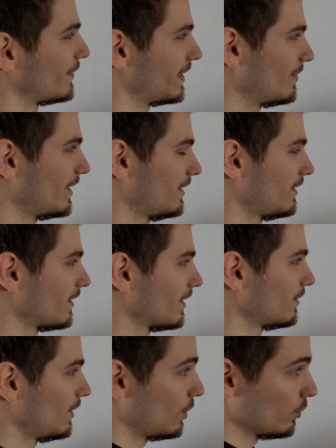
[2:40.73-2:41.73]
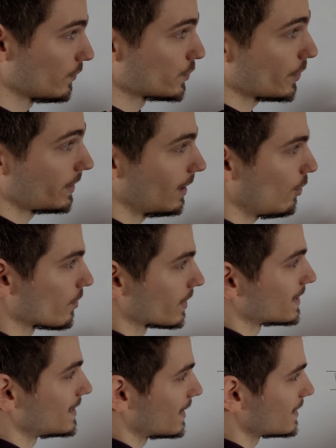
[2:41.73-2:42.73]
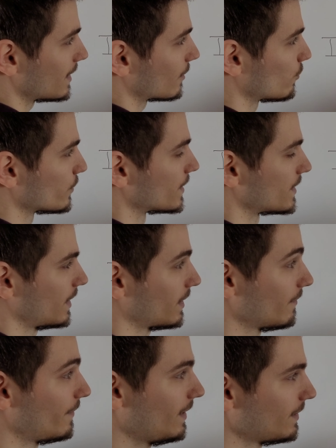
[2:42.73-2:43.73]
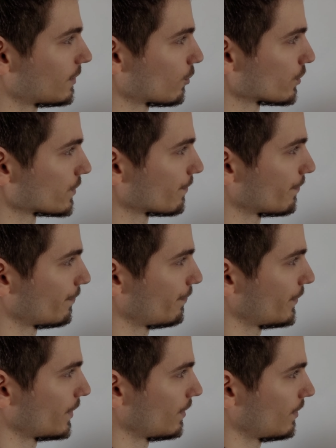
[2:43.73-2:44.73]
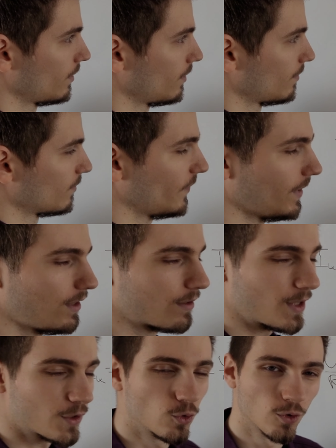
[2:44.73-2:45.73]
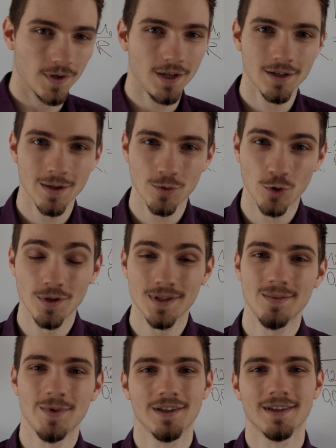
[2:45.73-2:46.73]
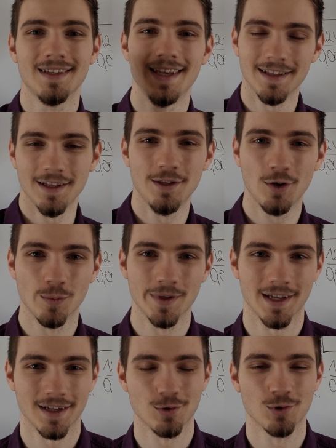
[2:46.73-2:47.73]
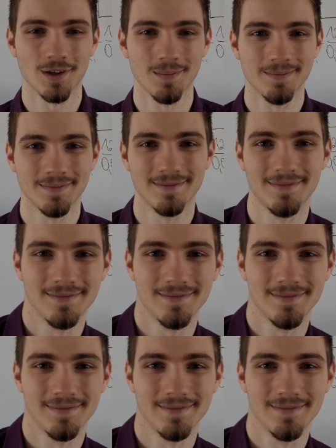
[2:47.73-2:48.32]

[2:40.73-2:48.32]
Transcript: Fall berechnen kann und wieso er hier auch sehr, sehr groß ist, ja, gefährlich groß. Wenn ihr dazu noch Fragen habt, könnt ihr sie mir gerne in die Kommentare schreiben.